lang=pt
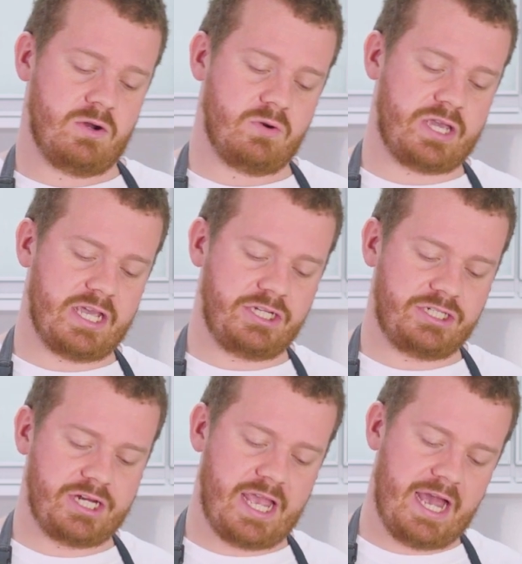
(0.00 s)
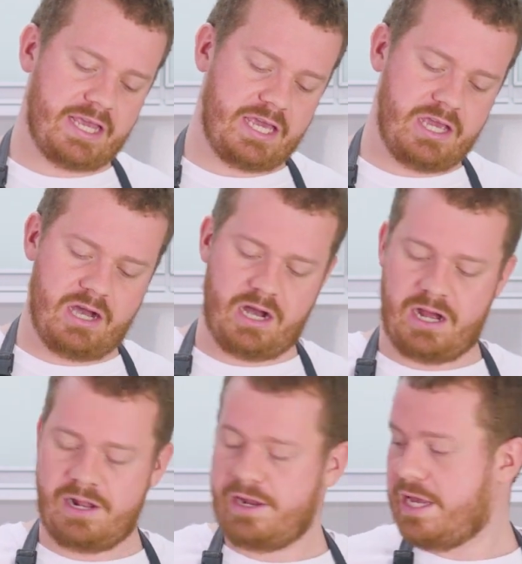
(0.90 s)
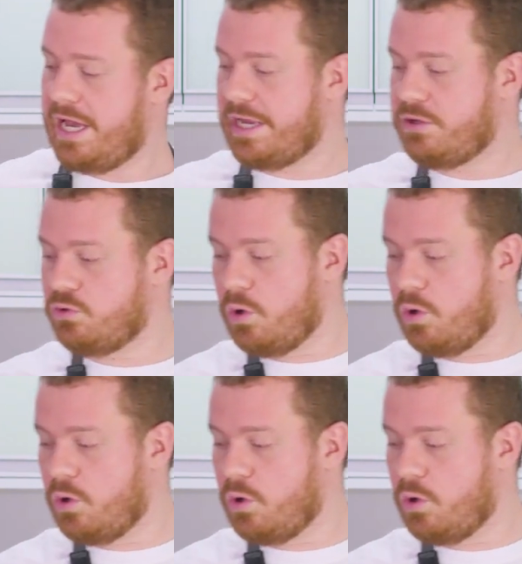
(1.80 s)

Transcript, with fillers: O que, que a gente quer aqui, ó, é que o